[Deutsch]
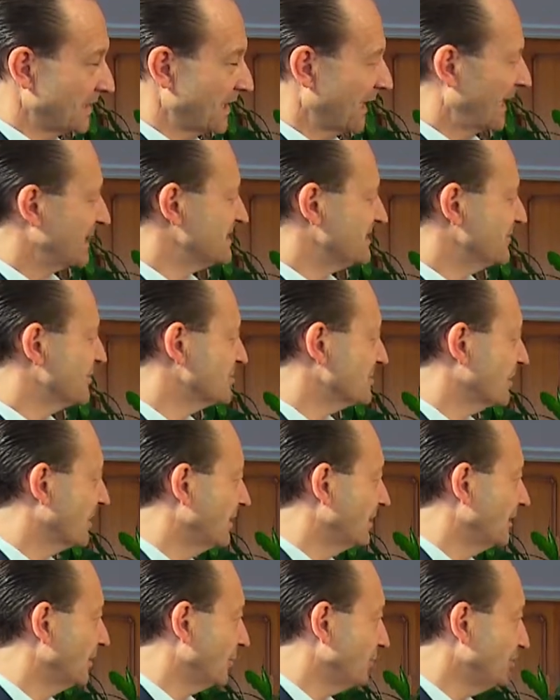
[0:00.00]
Haben Sie
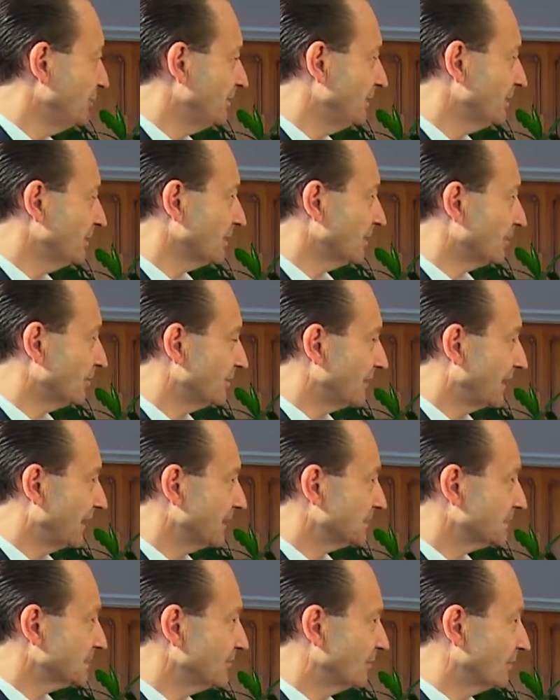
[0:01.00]
müssen Leute entlassen in den
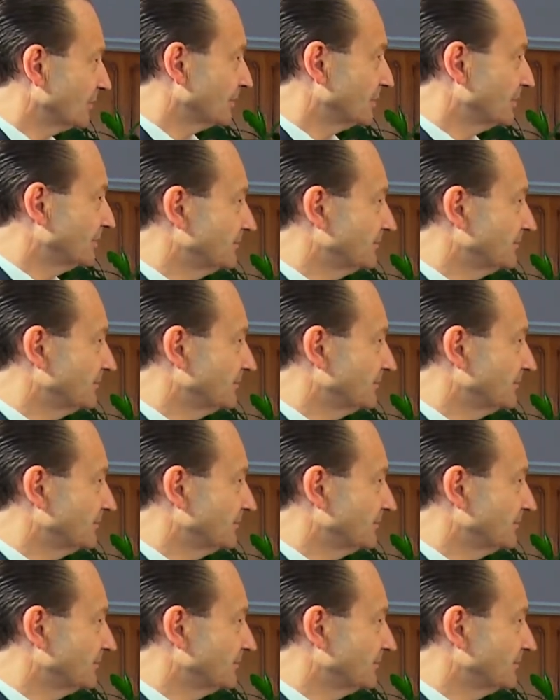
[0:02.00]
letzten Monaten?